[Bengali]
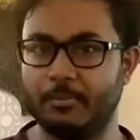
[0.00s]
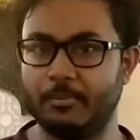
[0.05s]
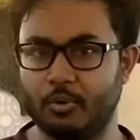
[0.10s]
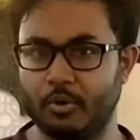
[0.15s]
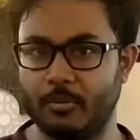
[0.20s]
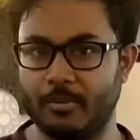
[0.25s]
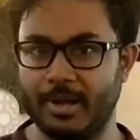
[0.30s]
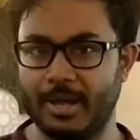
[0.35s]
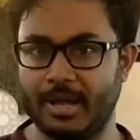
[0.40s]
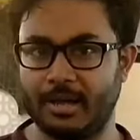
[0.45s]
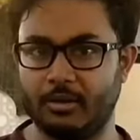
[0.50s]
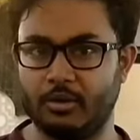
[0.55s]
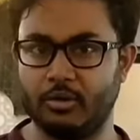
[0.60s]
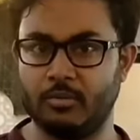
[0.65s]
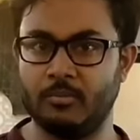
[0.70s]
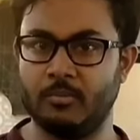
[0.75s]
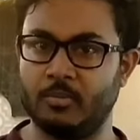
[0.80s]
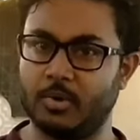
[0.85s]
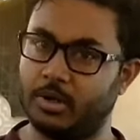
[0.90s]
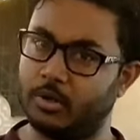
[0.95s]
দিকে পড়বে
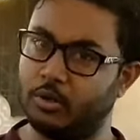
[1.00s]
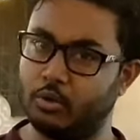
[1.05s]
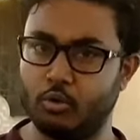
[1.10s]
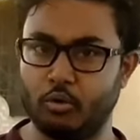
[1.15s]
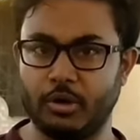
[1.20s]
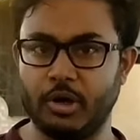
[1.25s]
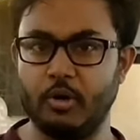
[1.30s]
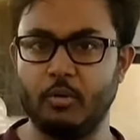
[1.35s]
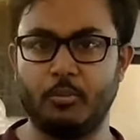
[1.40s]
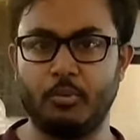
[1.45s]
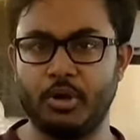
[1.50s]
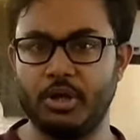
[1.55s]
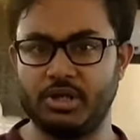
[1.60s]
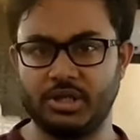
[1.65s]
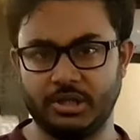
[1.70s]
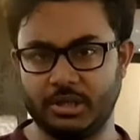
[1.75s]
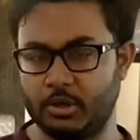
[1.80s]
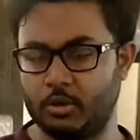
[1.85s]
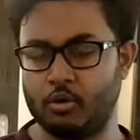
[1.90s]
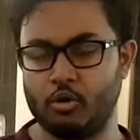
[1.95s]
একদম কিন্তু রোডের
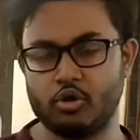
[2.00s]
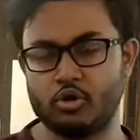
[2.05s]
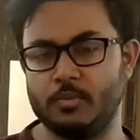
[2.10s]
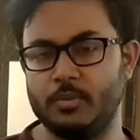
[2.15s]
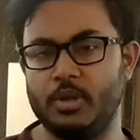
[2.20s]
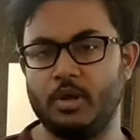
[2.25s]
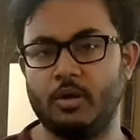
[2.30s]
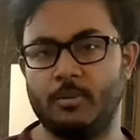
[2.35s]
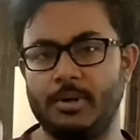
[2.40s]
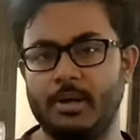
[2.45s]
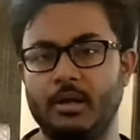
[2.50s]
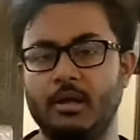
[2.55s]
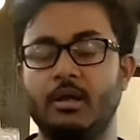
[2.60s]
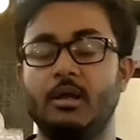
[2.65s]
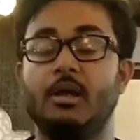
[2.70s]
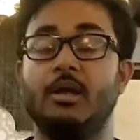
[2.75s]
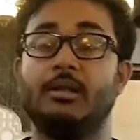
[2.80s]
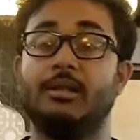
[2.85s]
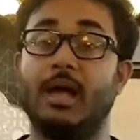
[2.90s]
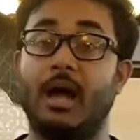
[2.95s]
উপরেই চিন্তা কোনো অসুবিধা হবে না
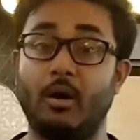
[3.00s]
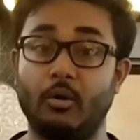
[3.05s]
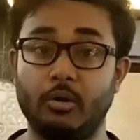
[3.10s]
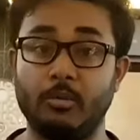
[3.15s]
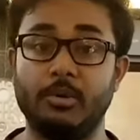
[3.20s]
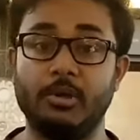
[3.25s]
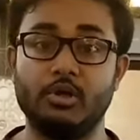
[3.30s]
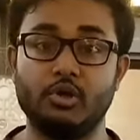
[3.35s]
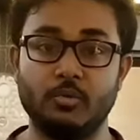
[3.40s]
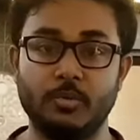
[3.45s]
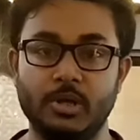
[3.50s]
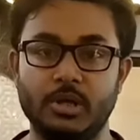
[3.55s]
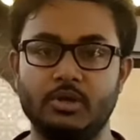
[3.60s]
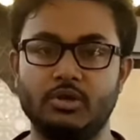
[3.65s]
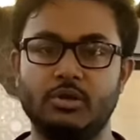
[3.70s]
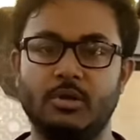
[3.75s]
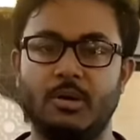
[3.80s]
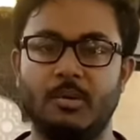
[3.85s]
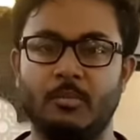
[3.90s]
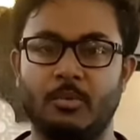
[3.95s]
তাও তোমাদের
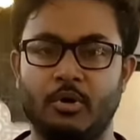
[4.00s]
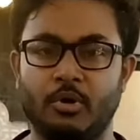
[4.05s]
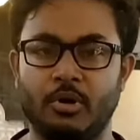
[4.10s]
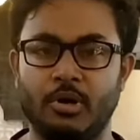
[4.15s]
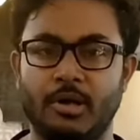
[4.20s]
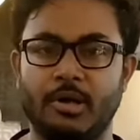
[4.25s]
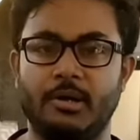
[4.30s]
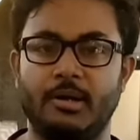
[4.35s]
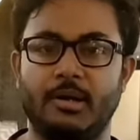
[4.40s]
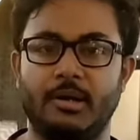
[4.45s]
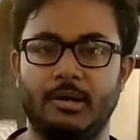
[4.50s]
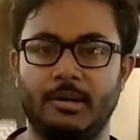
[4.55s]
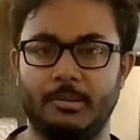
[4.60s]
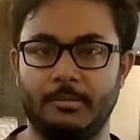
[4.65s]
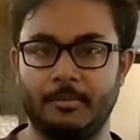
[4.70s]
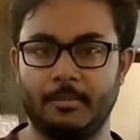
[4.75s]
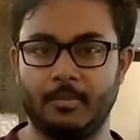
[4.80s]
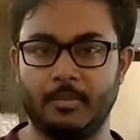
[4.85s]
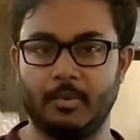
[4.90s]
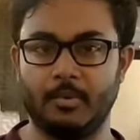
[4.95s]
সুবিধার জন্য আমার মনে হয়
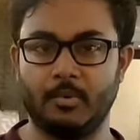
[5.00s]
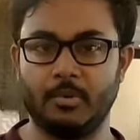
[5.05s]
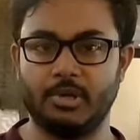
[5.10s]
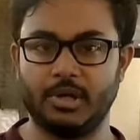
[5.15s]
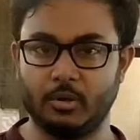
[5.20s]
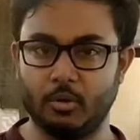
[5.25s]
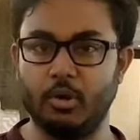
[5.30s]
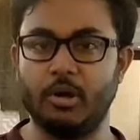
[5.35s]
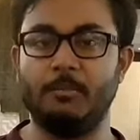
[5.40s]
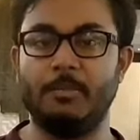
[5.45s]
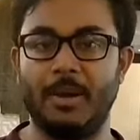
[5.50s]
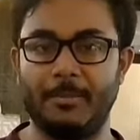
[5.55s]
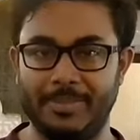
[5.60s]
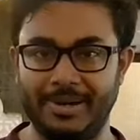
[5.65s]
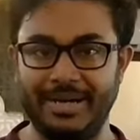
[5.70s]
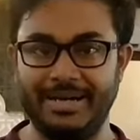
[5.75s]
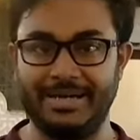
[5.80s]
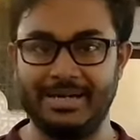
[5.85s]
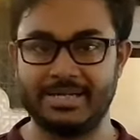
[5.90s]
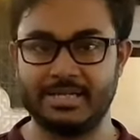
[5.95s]
যে গুগল
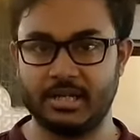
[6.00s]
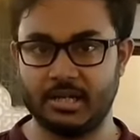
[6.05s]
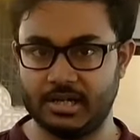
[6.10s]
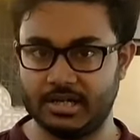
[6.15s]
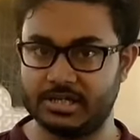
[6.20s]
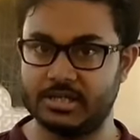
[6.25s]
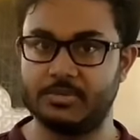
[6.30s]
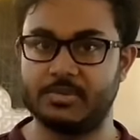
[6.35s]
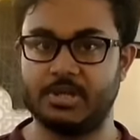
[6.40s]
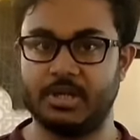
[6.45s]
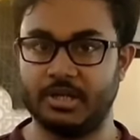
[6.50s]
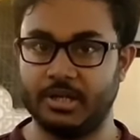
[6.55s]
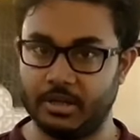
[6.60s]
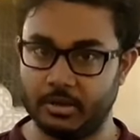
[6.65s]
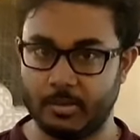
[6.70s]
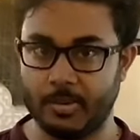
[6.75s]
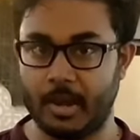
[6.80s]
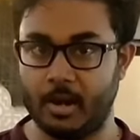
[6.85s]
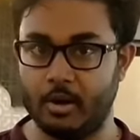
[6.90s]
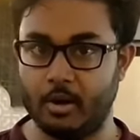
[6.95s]
ম্যাপ লিঙ্কটা সেটা ডিসক্রিপশনে
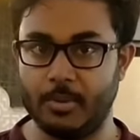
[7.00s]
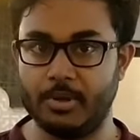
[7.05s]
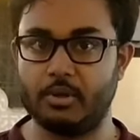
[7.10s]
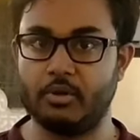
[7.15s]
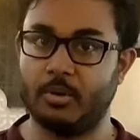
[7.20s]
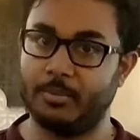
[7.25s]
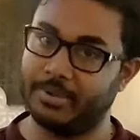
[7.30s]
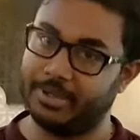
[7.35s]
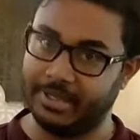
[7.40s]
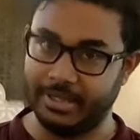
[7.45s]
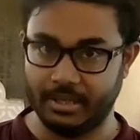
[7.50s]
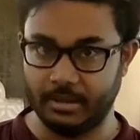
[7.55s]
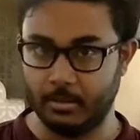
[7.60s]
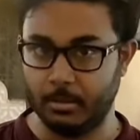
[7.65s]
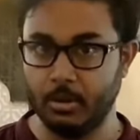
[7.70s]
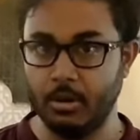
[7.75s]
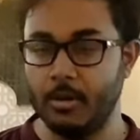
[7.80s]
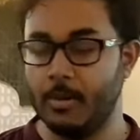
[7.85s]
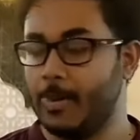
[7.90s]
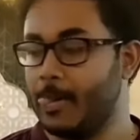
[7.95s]
দিয়ে দেওয়া ভালো হবে তো আমি দিয়ে
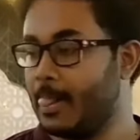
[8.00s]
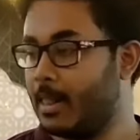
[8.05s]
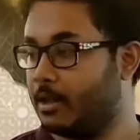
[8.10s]
দেবো